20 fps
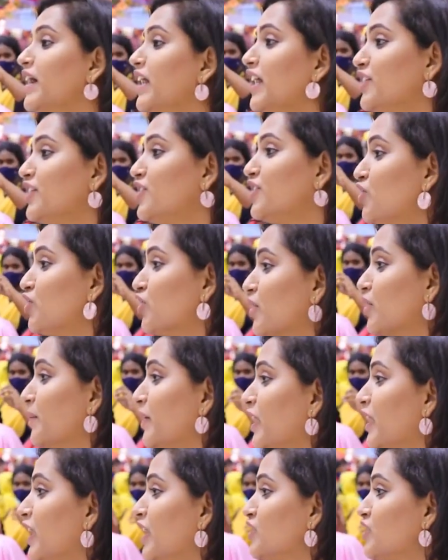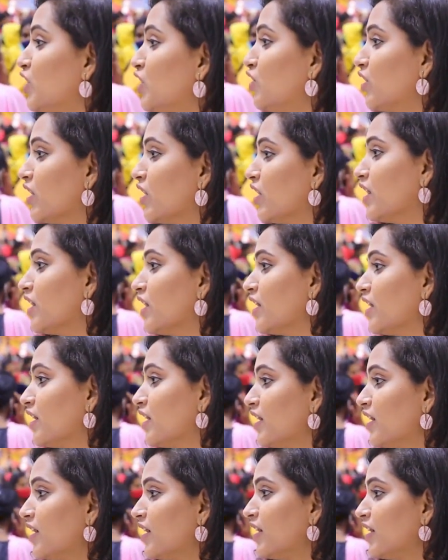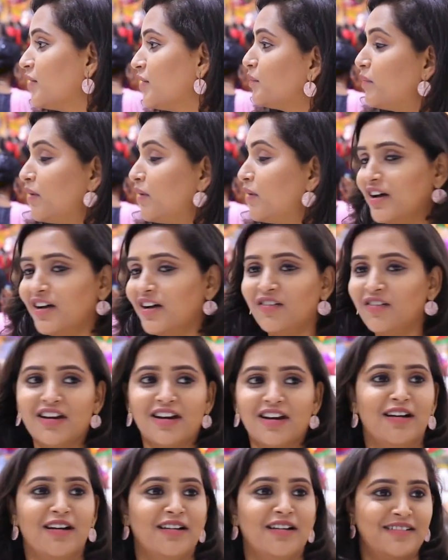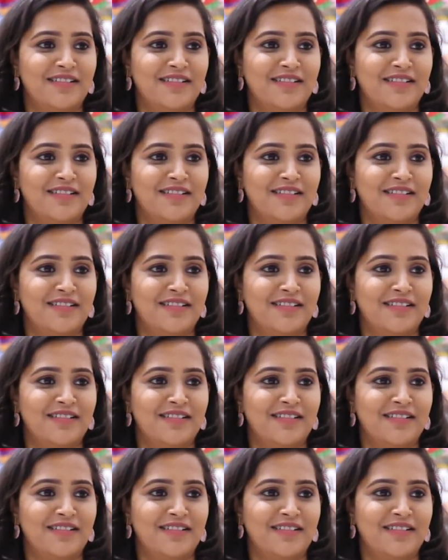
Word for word: எல்லார்ட்டையும் சொல்ற மாதிரி எல்லாம் சொல்லக்கூடாது பக்காவா இருக்கா